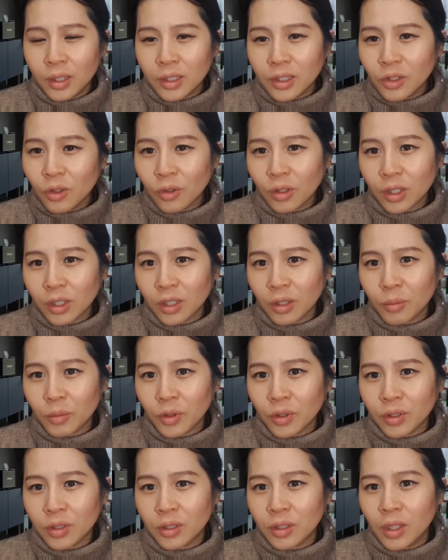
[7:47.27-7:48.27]
이렇게
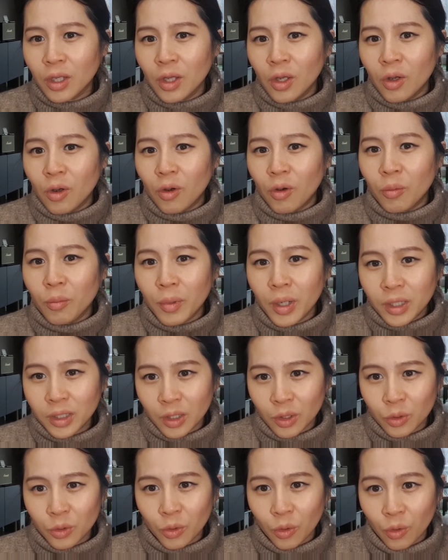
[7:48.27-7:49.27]
되면은
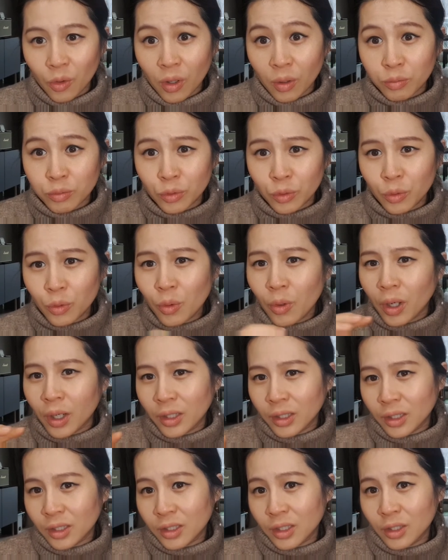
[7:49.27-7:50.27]
엄마한테도 영어가 붙고
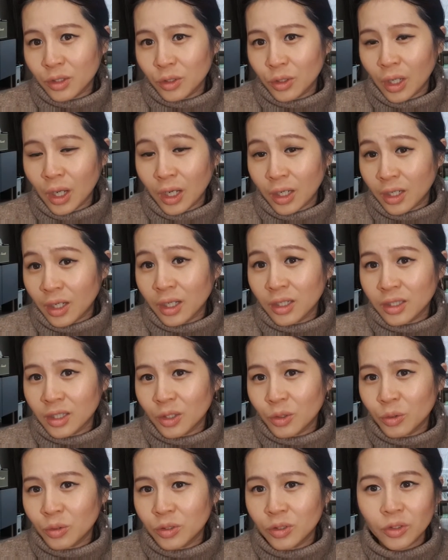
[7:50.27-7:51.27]

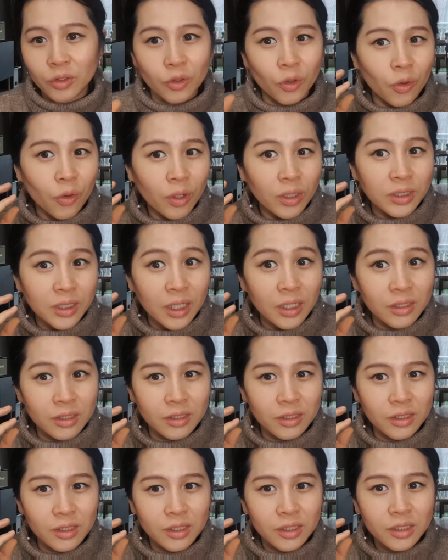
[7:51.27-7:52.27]
아이한테도 그런 영어가 잘
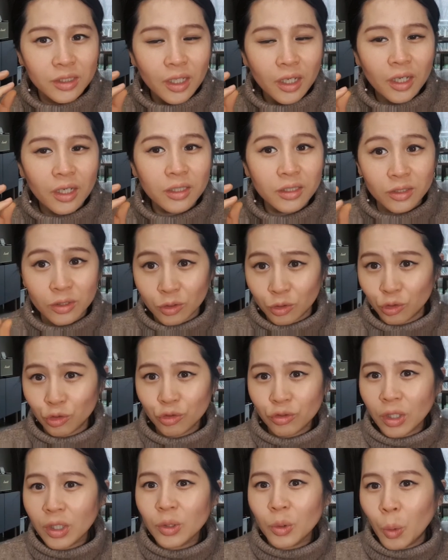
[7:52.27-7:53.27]
들리기 시작하는 그런
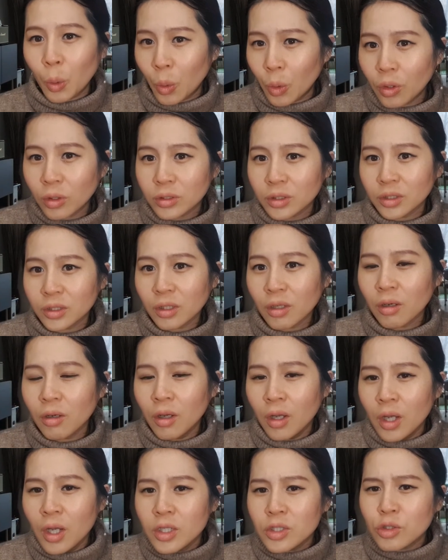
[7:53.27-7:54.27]
순간이 오거든요.
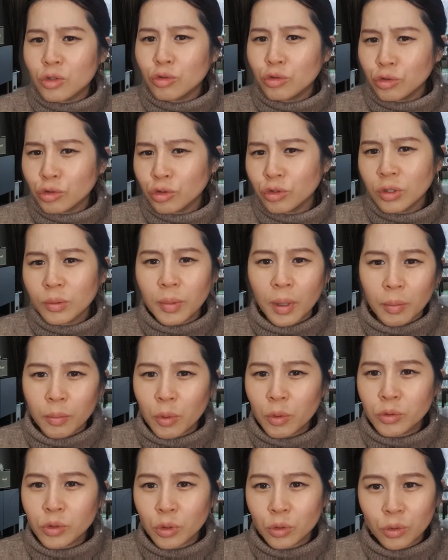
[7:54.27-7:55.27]
그래서 꾸준히
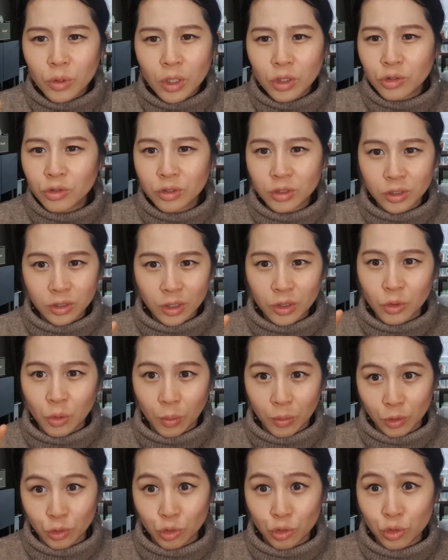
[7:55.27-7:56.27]
반복적으로 해주시는 게
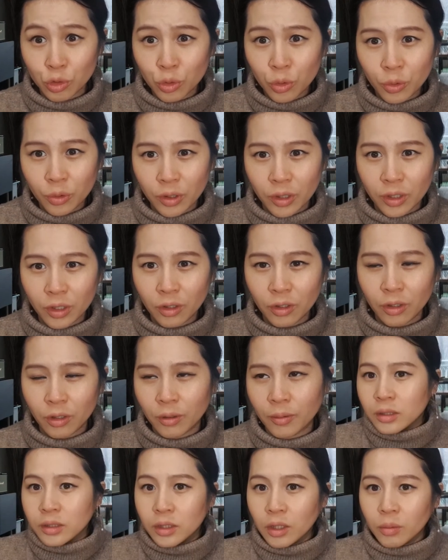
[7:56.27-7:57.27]
정말
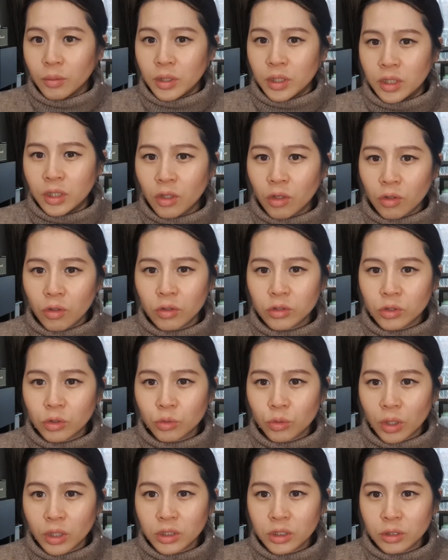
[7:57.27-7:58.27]
중요해요. 그러면 이런
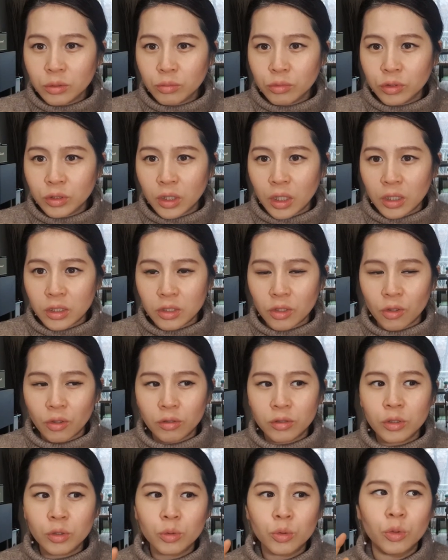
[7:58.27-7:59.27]
걱정도 하시는 분이 계세요.
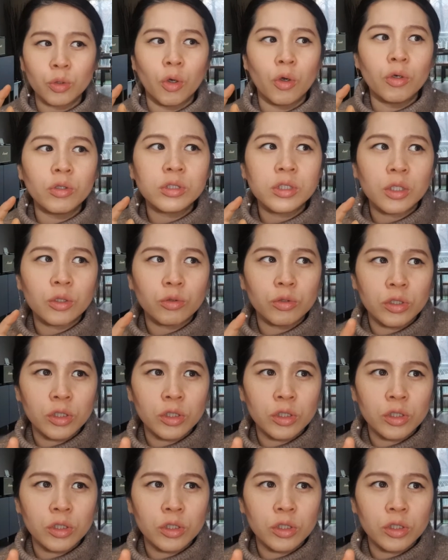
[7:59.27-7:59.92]
그리고 또 영어책도